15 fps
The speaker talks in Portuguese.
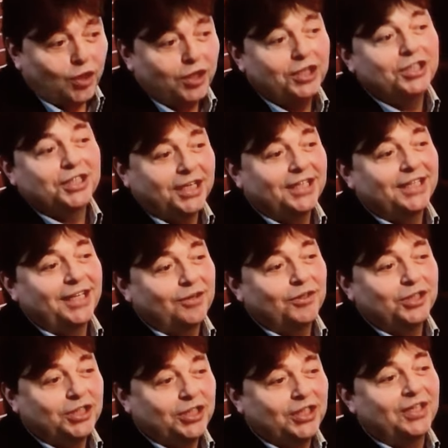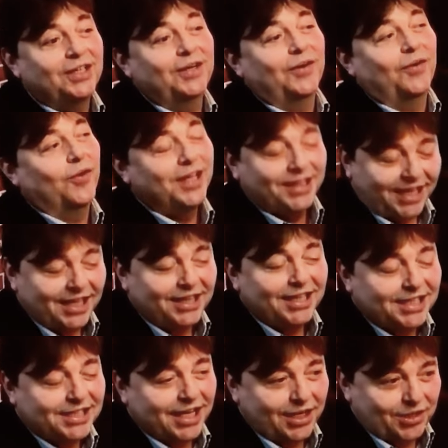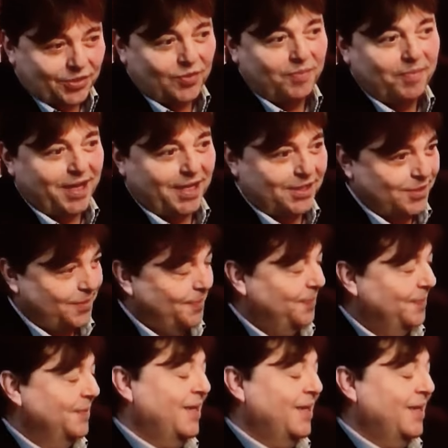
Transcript: de janeiro de 87 eu começo.